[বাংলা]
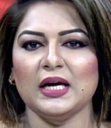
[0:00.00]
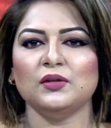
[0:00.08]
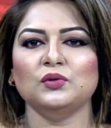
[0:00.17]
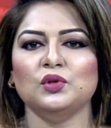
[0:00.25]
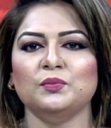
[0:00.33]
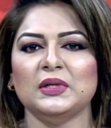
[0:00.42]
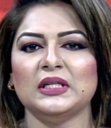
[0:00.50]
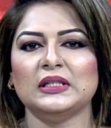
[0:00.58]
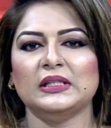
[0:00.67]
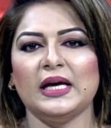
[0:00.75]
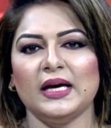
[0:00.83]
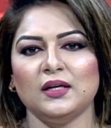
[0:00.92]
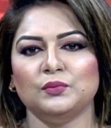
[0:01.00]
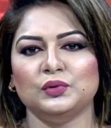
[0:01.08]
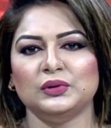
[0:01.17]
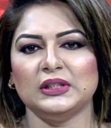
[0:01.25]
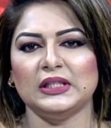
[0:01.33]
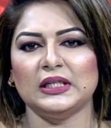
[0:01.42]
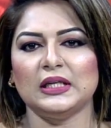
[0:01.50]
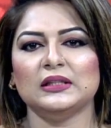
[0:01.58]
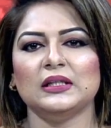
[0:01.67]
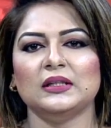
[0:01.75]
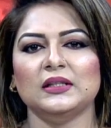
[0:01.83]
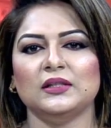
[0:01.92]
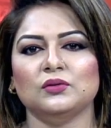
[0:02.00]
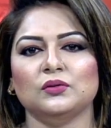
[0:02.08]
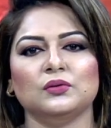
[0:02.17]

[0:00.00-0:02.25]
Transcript: আনন্দমার্গ ধ্যান মন্দিরে আধ্যাত্মিক